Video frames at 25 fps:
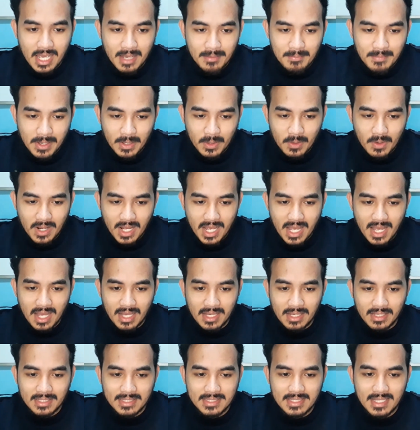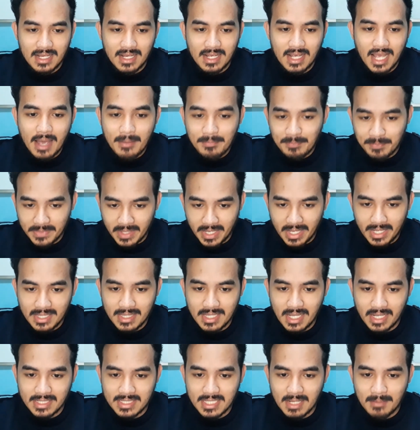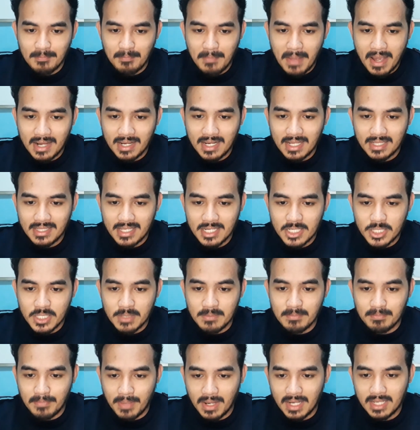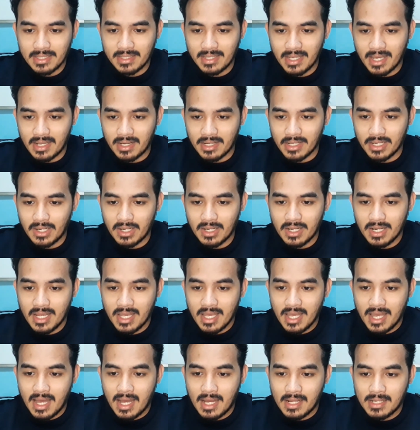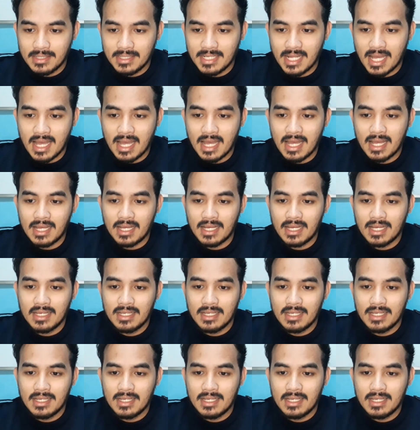merong uh, isang captain ng isang Bangladeshi bulk carrier na